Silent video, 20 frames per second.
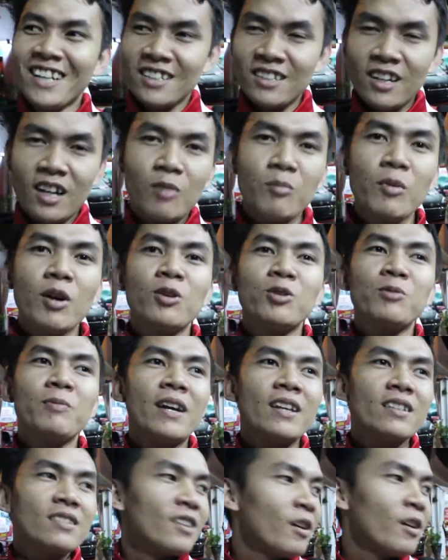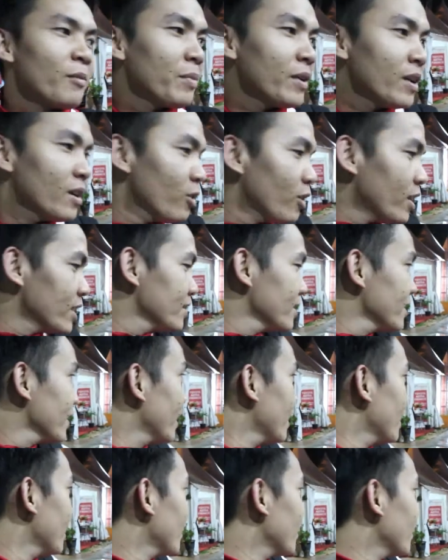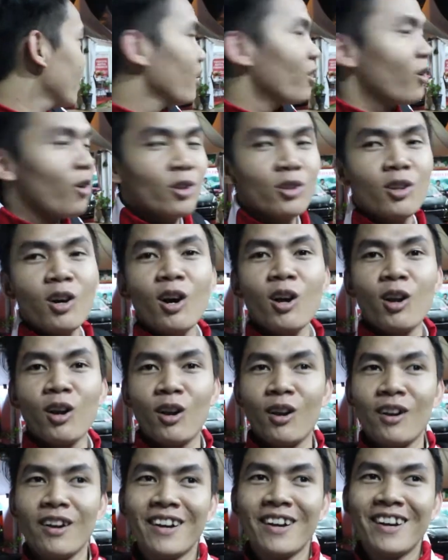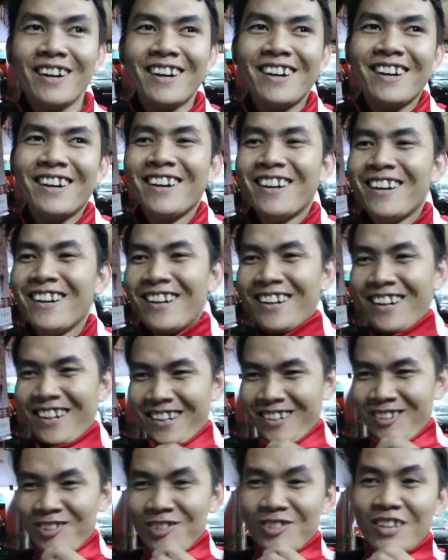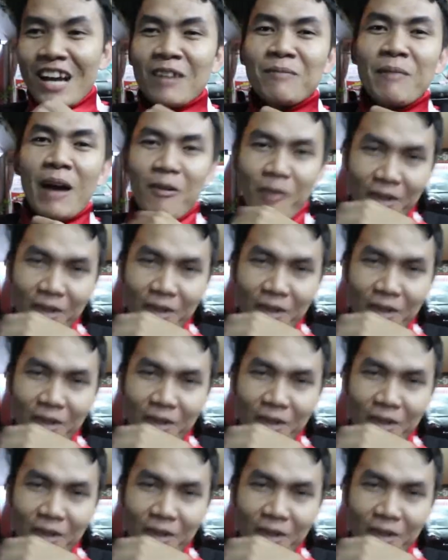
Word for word: sekarang bagus mas tapi lokasinya kotor hujan bang